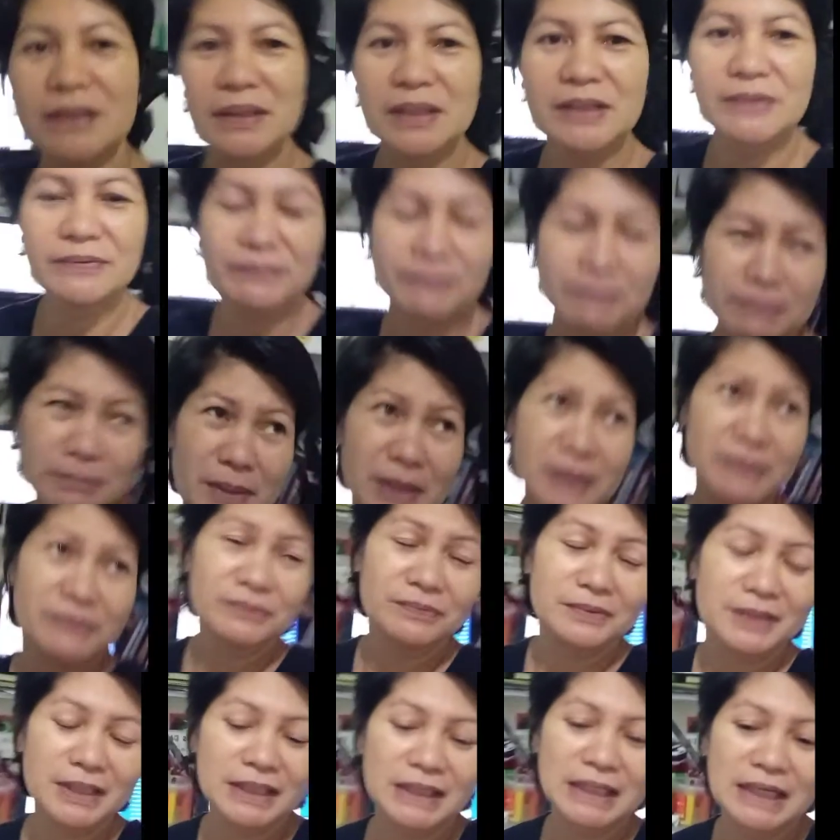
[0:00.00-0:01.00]
three, may
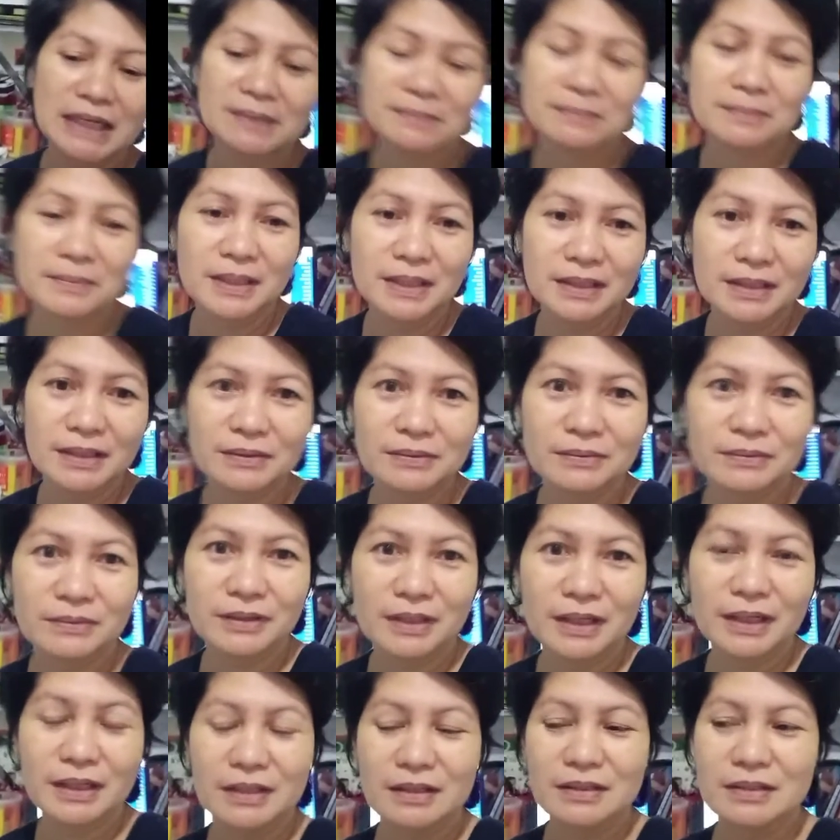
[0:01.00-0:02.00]
free time lang ako,
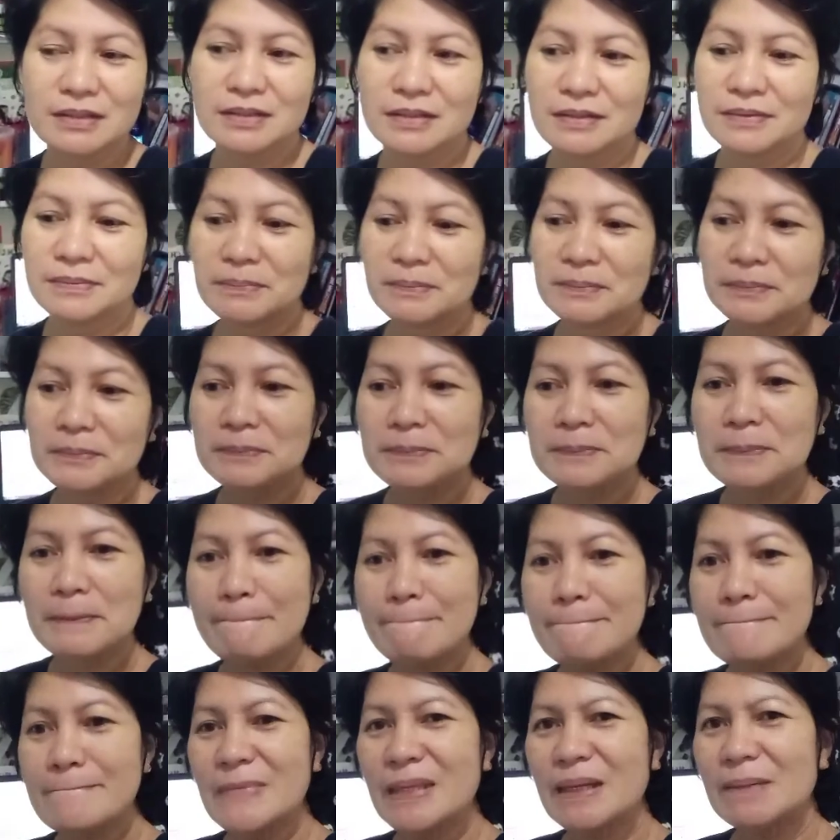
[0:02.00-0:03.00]
guys,
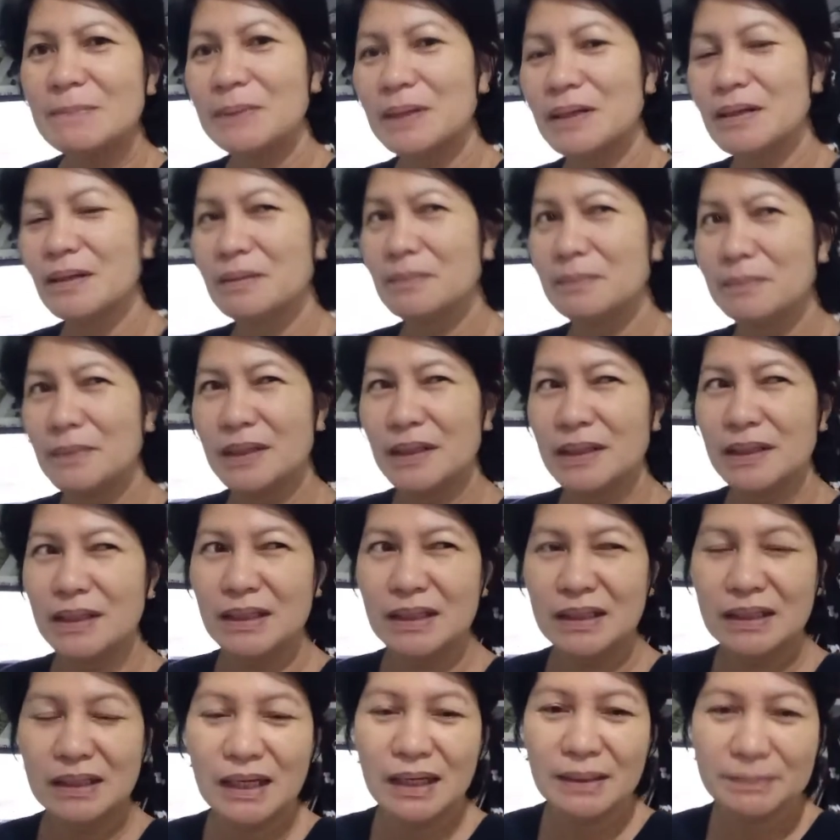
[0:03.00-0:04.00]
parang
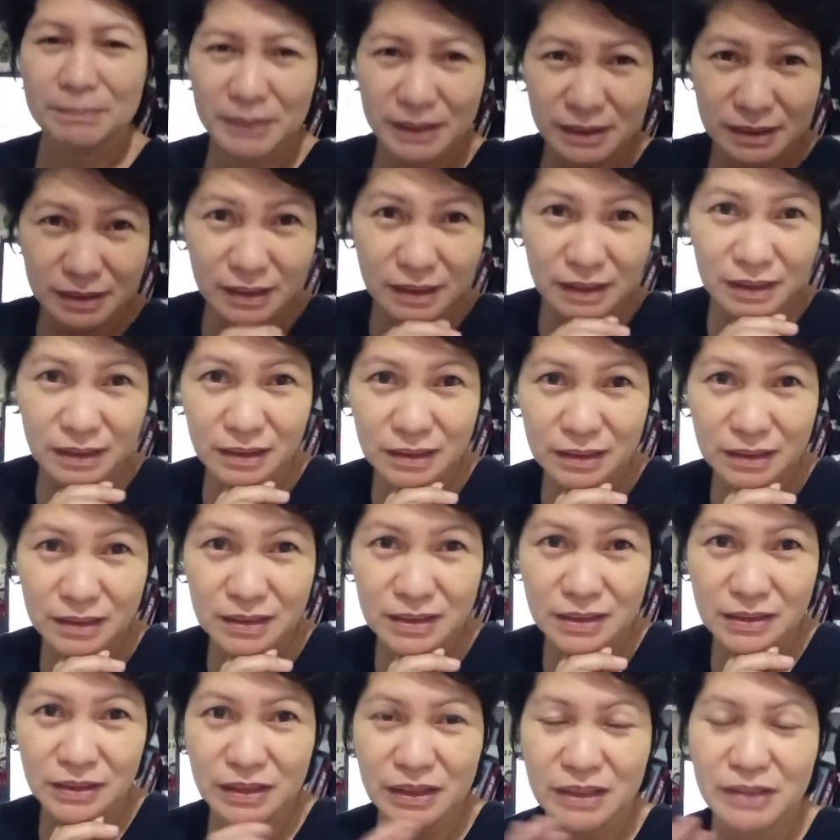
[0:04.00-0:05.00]
may apat na
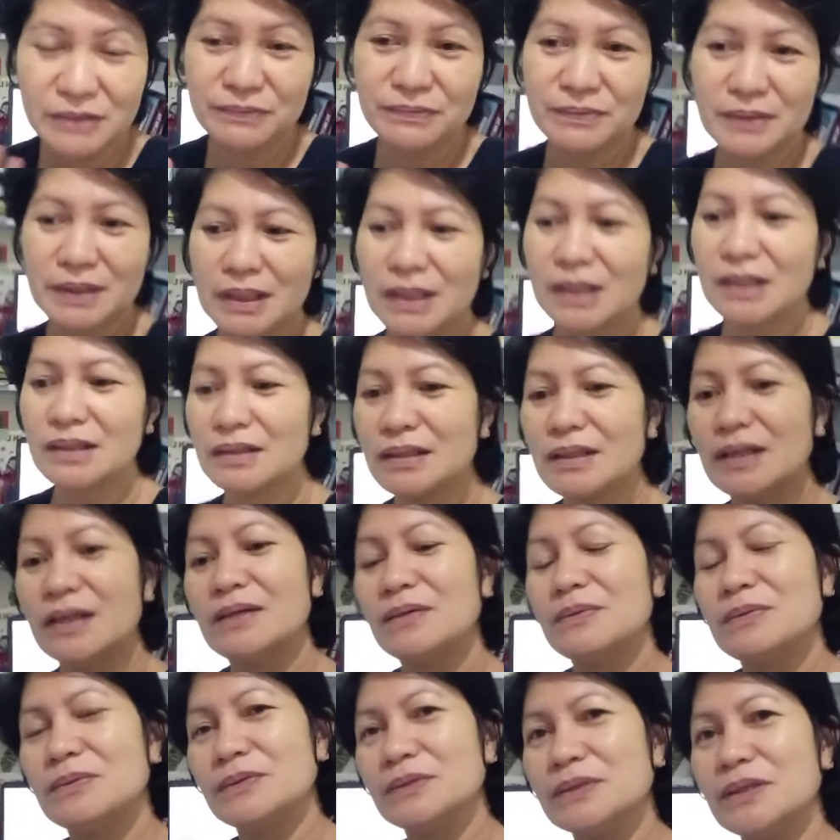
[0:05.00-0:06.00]
certificate na
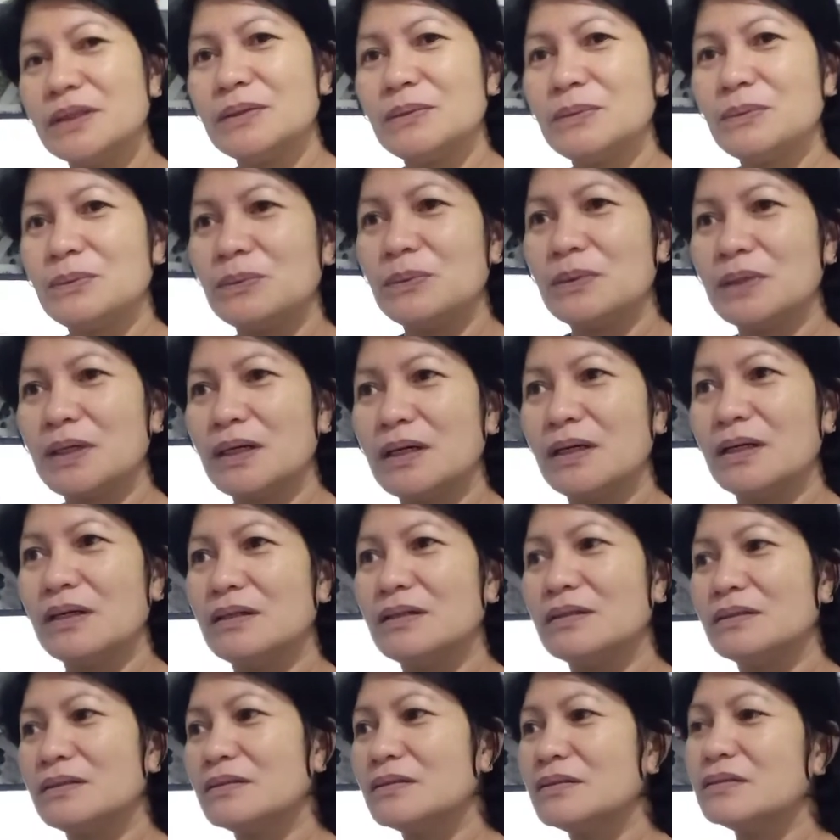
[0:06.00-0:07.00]
akong nakuha.
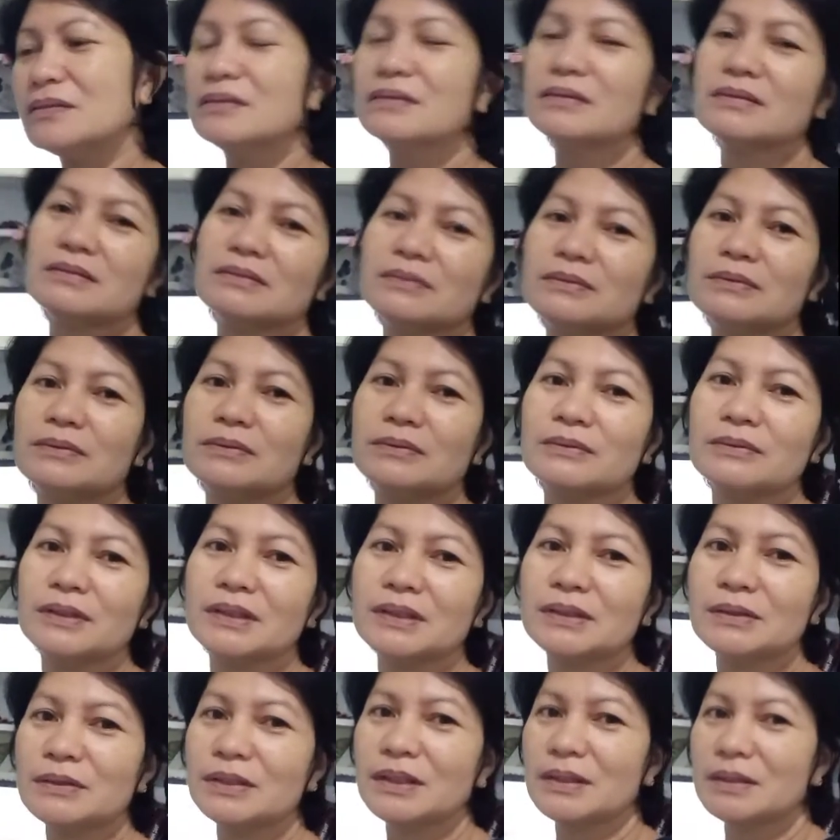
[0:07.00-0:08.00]
So,
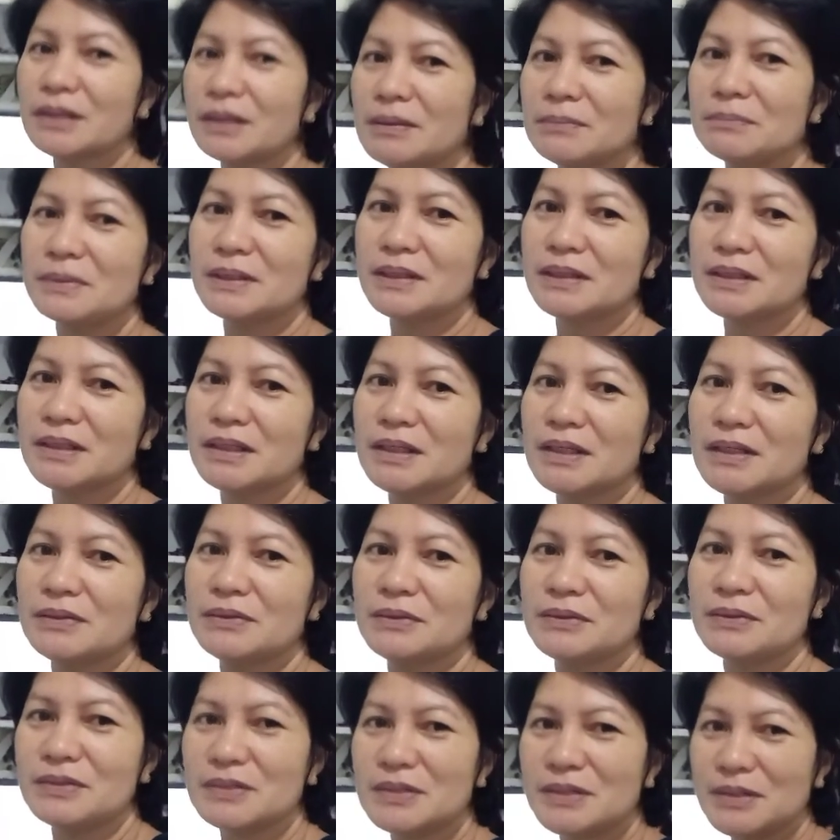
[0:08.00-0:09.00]
ito na naman
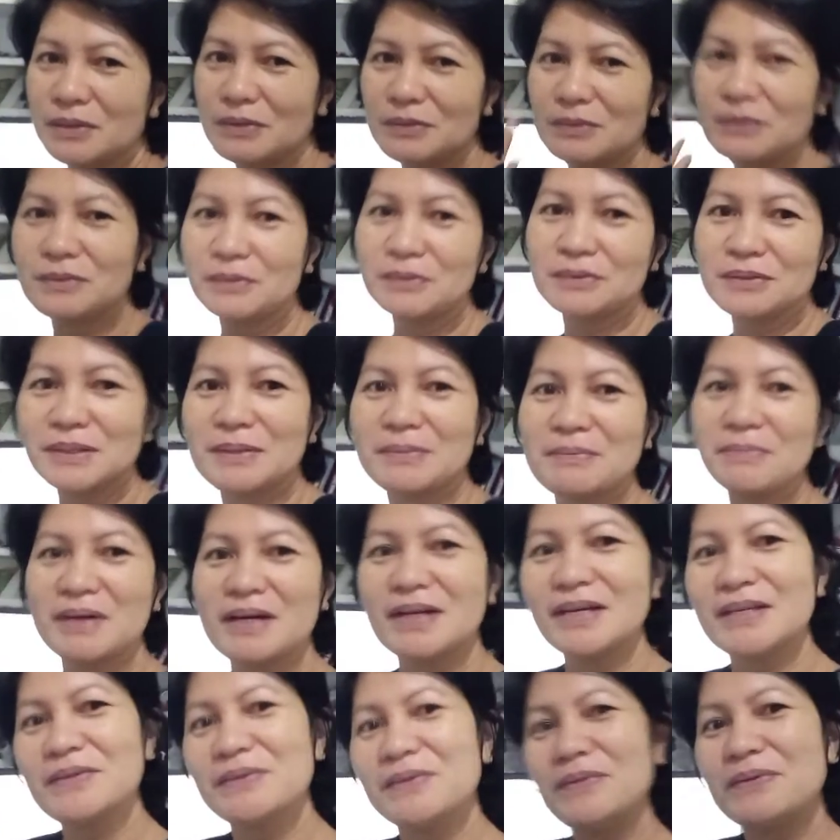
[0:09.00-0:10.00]
ngayon. So,
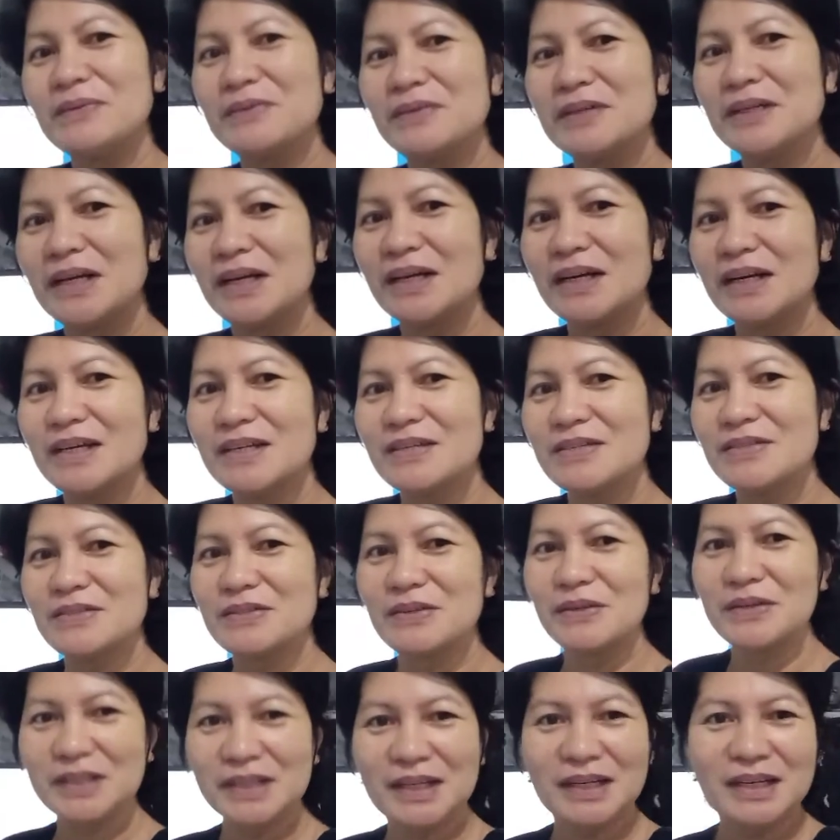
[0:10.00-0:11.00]
samahan niyo ako, guys.
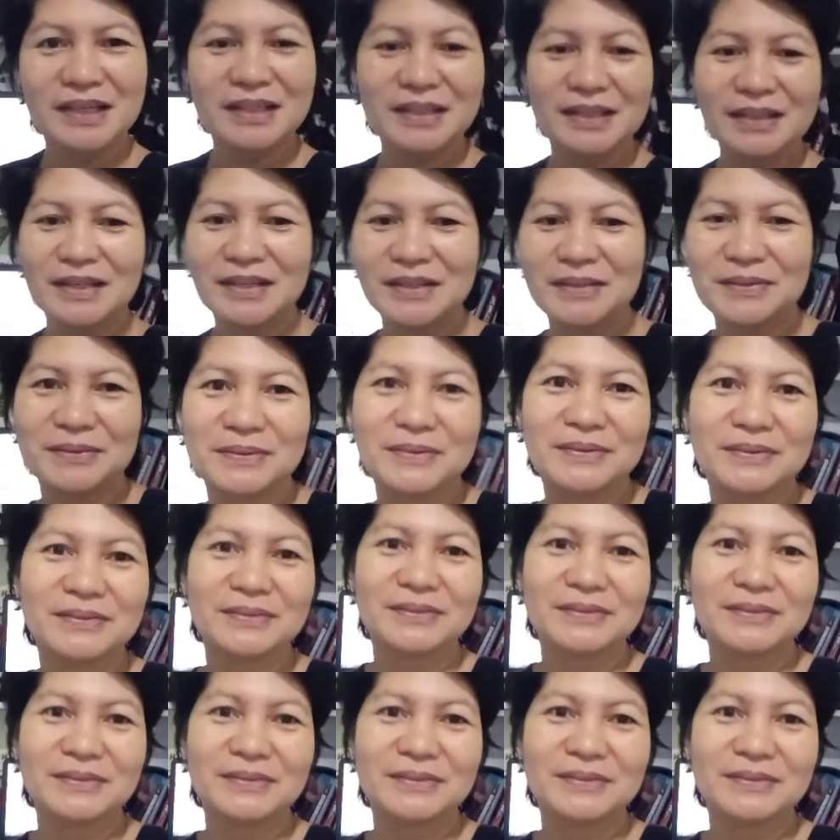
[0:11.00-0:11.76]
Join lang kayo.